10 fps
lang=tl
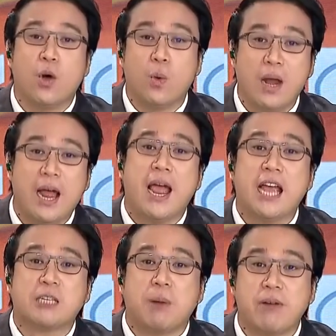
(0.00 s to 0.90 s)
walang
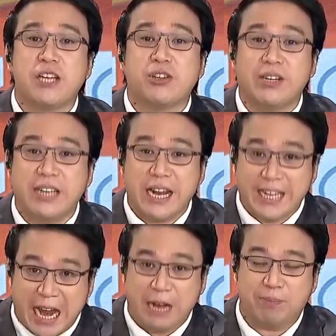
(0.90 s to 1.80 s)
expiration date
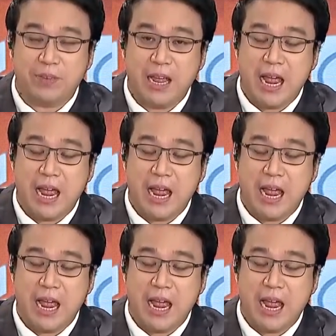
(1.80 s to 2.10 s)
yan.